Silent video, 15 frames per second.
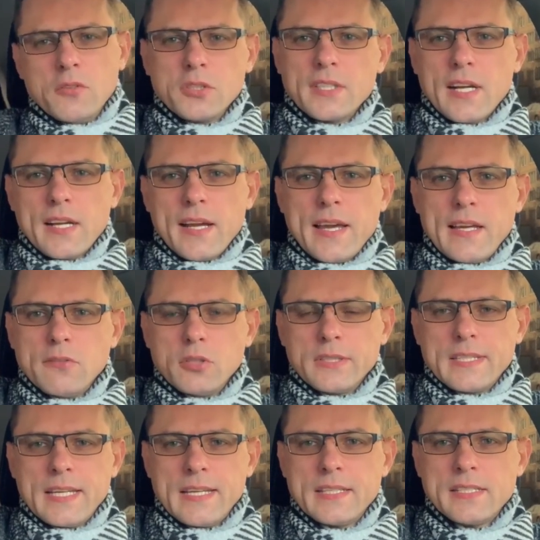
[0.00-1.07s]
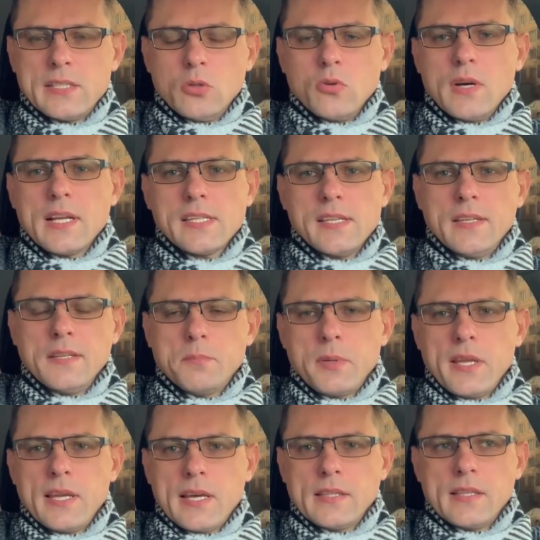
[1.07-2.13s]
Вот такая вот ситуация
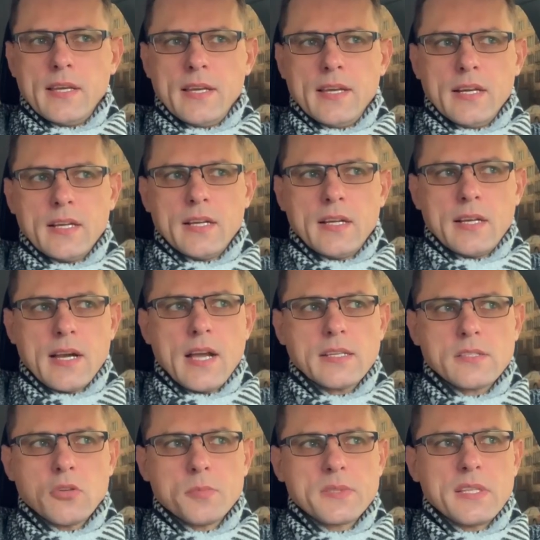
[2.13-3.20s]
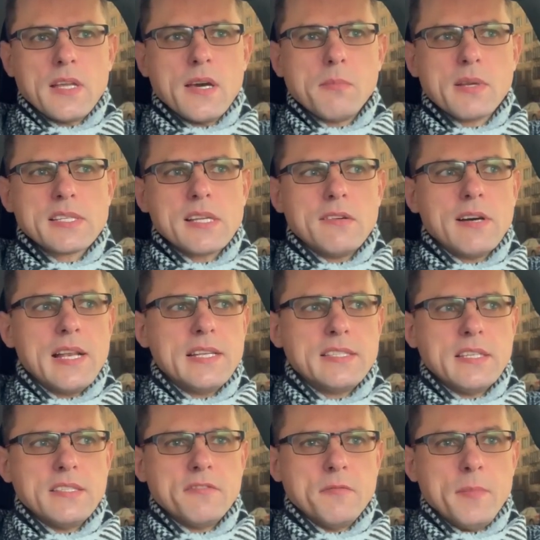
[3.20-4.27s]
неприятная. Как, собственно, образовались
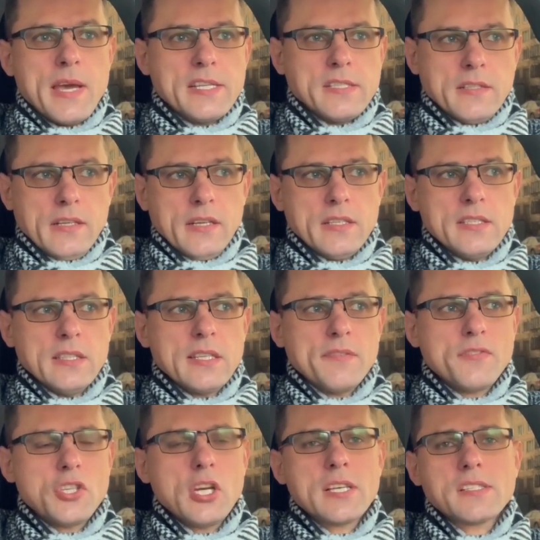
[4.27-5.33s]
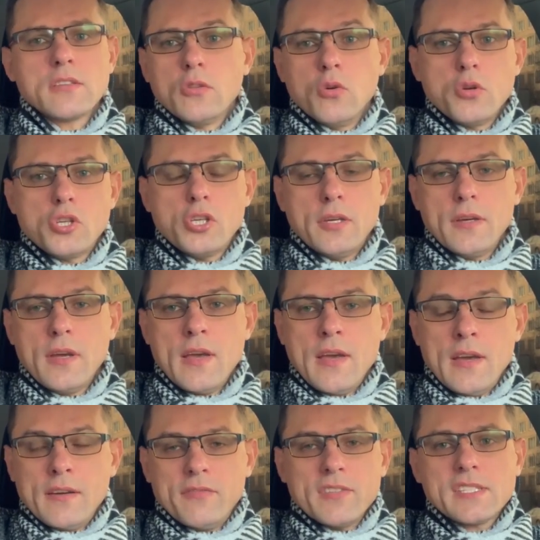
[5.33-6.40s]
эти вмятины? Где-то в час ночи,
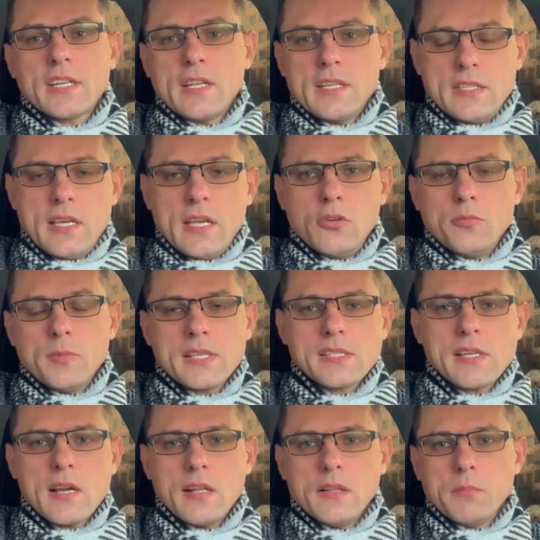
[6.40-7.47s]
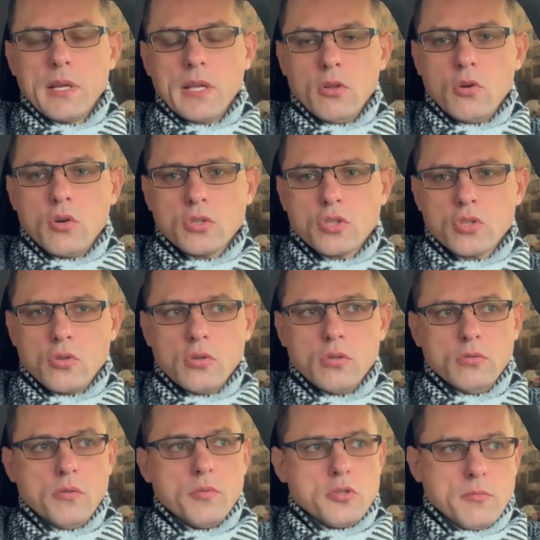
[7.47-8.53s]
в воскресенье, у меня заорал брелок, что,
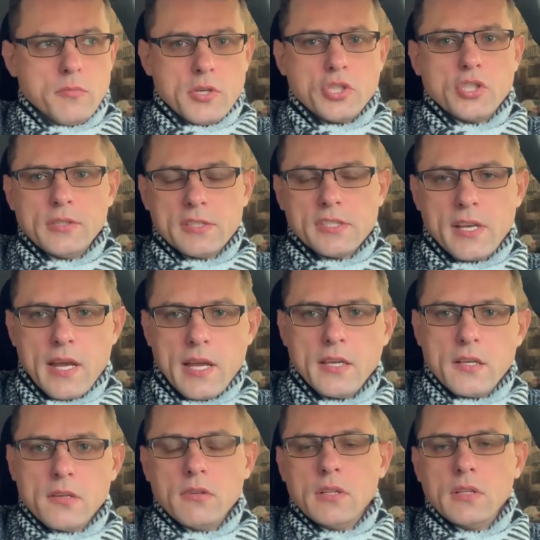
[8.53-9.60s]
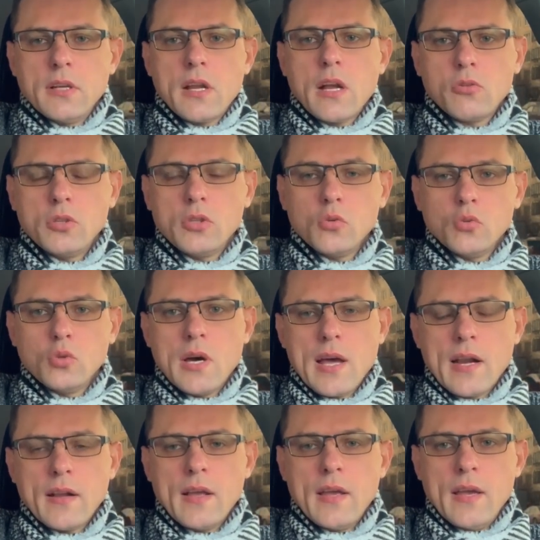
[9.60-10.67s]
ну, в общем, машина среагировала на какой-то удар.